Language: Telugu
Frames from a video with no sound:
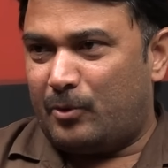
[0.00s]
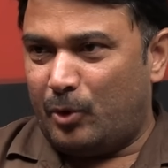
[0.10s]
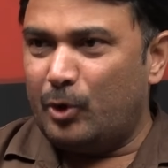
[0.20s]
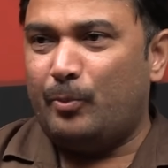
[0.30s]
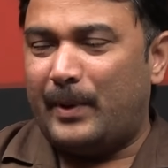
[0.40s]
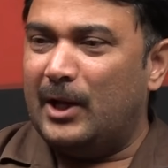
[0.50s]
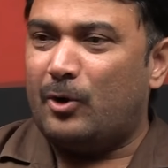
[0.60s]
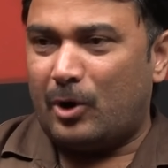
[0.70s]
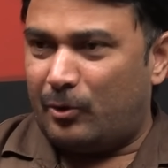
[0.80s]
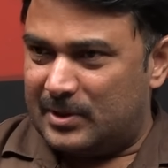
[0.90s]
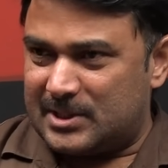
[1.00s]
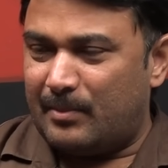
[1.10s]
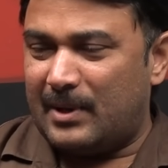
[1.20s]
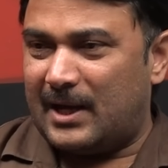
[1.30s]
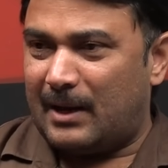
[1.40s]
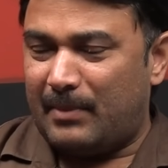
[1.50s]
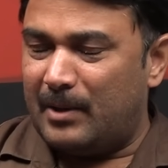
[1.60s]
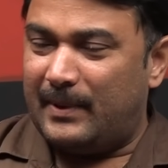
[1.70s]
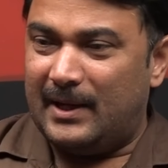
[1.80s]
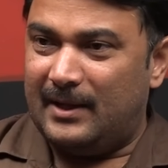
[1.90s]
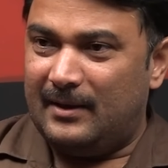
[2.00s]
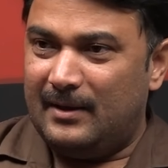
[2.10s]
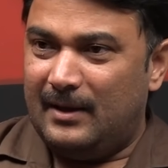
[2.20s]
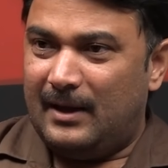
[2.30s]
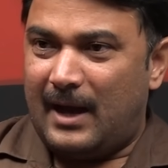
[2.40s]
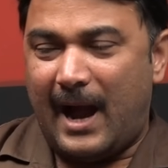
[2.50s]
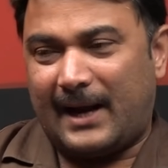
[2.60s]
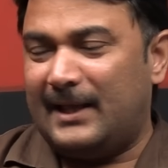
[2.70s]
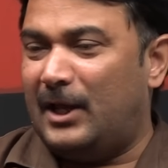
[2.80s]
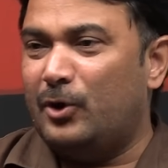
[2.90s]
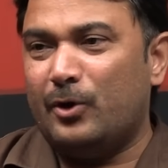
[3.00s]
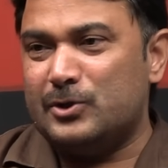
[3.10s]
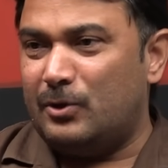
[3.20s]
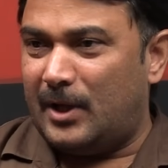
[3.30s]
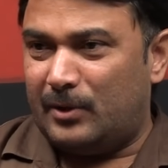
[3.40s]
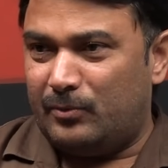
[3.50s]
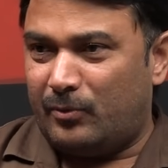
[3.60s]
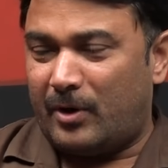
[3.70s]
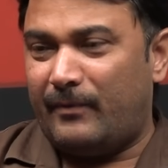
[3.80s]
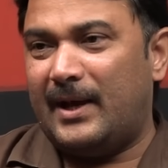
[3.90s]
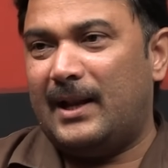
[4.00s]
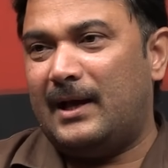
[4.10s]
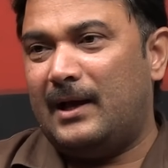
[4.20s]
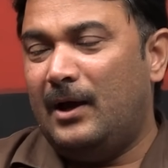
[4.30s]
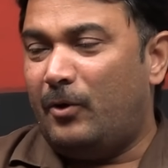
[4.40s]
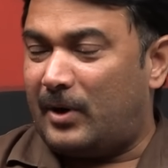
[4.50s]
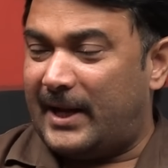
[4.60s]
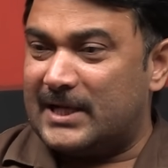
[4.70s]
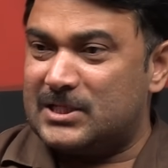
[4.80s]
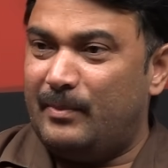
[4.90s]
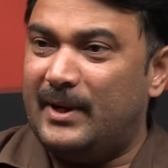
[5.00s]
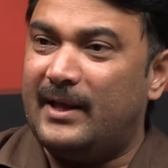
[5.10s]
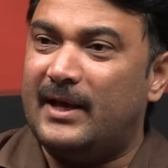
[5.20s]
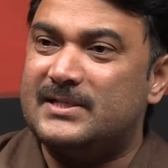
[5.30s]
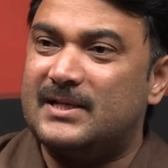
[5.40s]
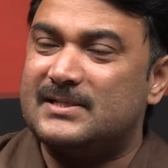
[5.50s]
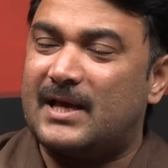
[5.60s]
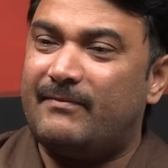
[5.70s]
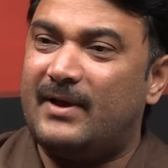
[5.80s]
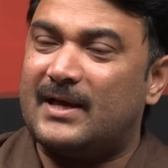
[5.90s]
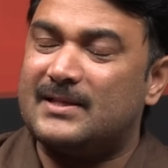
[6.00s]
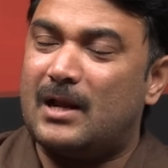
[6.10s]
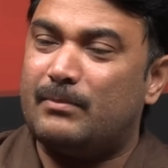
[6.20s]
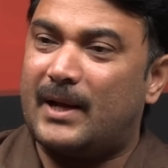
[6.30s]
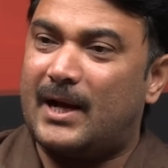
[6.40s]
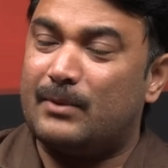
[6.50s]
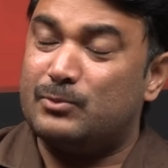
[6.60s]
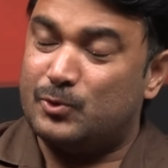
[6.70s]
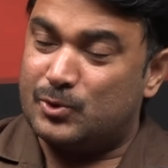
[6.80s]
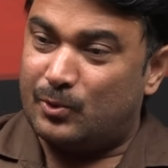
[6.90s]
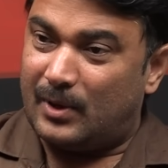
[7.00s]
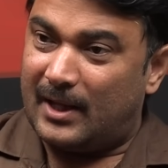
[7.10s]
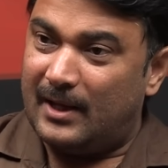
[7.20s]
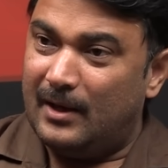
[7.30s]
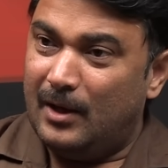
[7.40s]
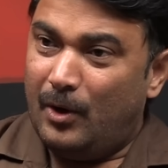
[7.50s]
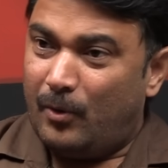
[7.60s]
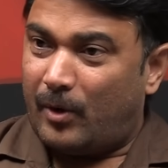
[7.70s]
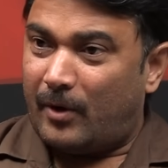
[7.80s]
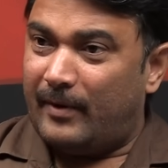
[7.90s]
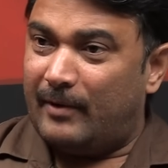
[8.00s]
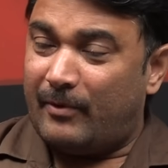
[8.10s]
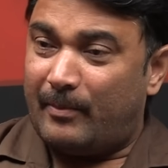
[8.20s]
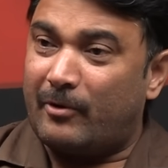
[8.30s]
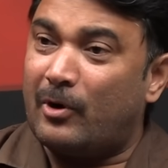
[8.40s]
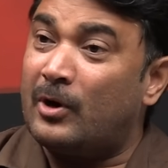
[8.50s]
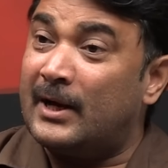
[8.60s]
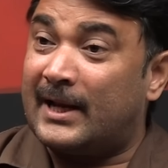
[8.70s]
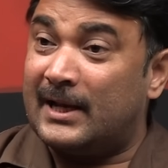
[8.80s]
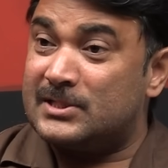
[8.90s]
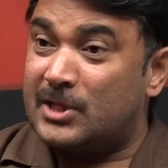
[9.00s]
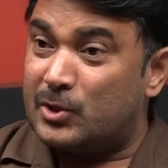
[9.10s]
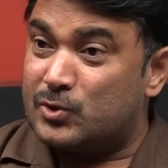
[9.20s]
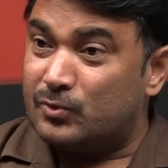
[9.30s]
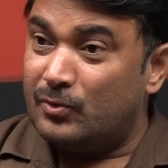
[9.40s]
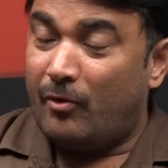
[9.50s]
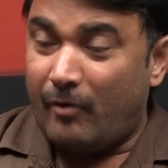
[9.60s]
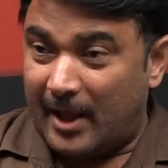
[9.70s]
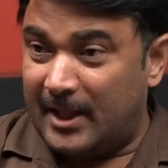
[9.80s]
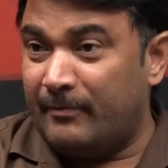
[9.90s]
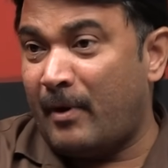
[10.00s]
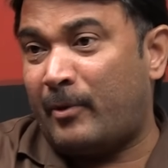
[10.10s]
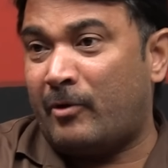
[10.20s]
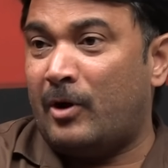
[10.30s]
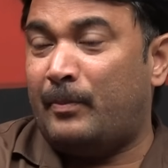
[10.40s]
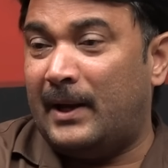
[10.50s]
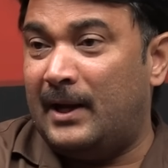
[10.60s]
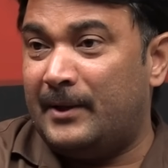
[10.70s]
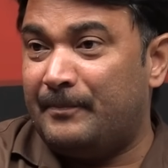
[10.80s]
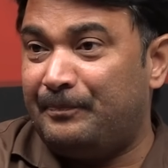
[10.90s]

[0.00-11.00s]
కొడుకు పెళ్ళి కూడా ఉంది షర్మిల గారు అబ్బాయి పెళ్ళి అక్కడికి ఎన్ని రోజులు లేదు ఒకవేళ ఒక నేషనల్ మీడియా ఇచ్చిన సర్వే కథనాల ప్రకారం చూసుకుంటే ఒకవే ఫిబ్రవరిలోనే డిక్లేర్ చేయొచ్చు అదే ఫిబ్రవరిలో పెళ్ళి